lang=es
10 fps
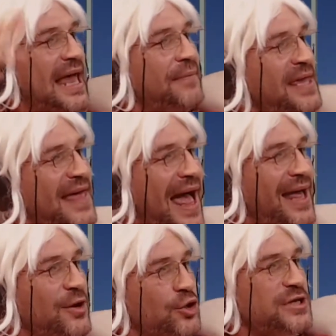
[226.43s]
La vida
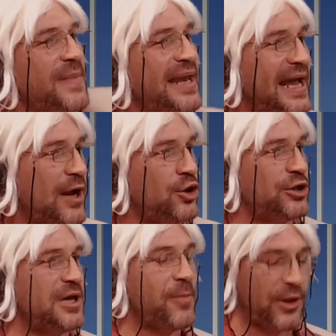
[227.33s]
no se maneja con
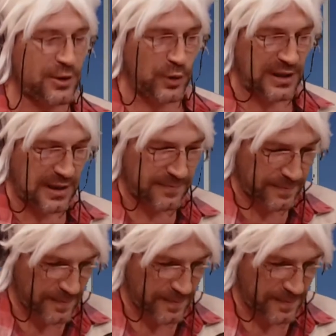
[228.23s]
los tiempos de Twitter.